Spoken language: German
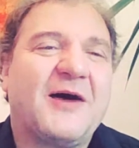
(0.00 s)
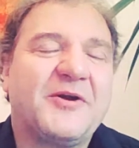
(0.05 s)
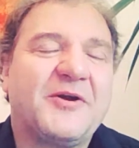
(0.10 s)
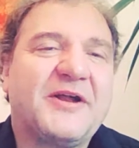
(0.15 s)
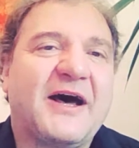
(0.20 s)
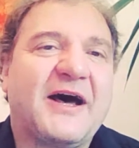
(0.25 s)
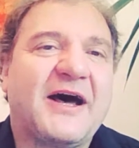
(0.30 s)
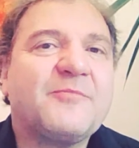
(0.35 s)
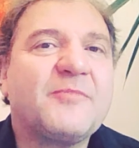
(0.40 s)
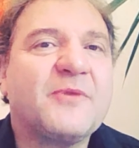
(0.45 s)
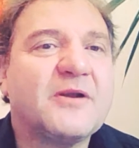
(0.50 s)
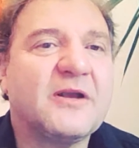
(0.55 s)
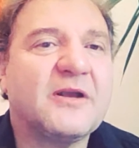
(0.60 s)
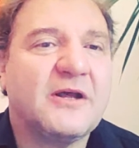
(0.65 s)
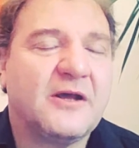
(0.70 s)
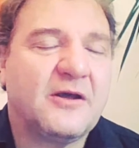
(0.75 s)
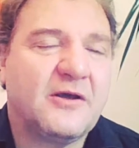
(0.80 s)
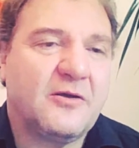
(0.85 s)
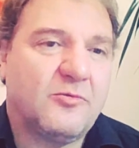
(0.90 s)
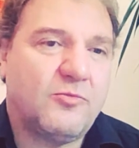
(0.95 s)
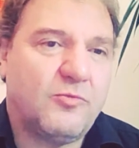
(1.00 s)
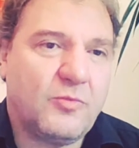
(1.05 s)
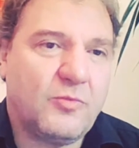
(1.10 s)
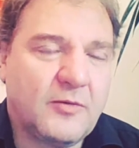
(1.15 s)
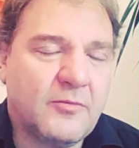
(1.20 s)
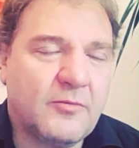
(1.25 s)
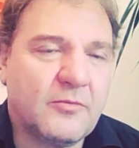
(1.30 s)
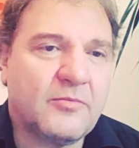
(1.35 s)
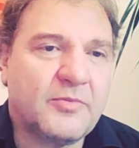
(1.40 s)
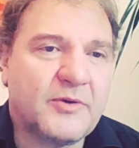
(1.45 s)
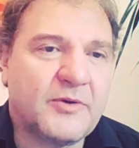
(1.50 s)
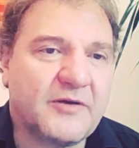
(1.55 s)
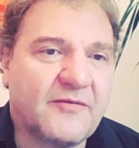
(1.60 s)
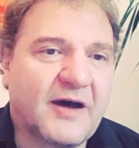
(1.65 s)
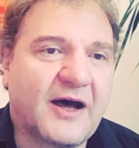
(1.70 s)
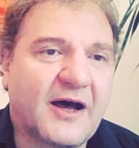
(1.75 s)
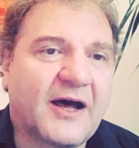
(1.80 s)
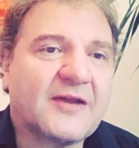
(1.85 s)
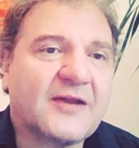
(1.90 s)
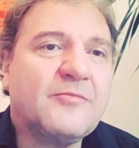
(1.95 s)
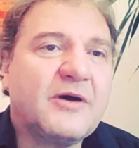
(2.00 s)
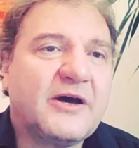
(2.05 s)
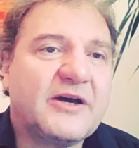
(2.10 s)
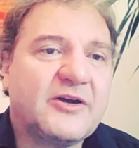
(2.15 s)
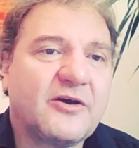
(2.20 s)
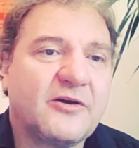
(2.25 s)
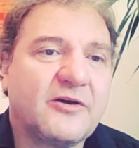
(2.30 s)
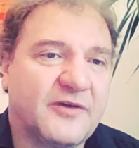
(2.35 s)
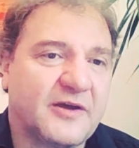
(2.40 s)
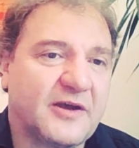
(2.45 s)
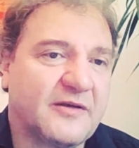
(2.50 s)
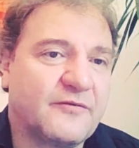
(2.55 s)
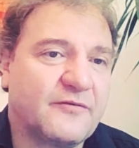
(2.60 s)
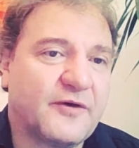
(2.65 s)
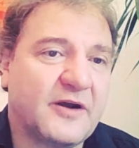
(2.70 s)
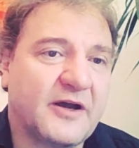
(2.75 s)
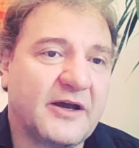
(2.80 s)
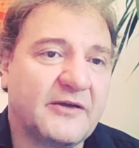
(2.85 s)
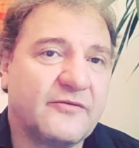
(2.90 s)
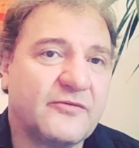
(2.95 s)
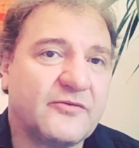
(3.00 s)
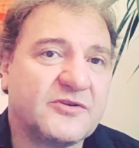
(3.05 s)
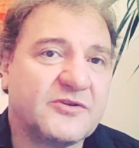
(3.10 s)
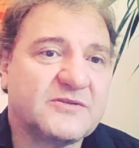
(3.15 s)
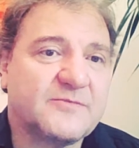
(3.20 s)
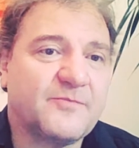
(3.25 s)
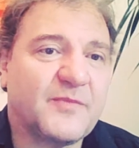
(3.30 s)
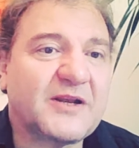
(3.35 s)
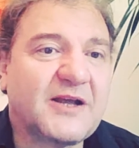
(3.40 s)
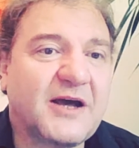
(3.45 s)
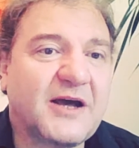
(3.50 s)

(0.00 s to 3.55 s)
Aber da hat man im privaten Bereich auf jeden Fall Einfluss.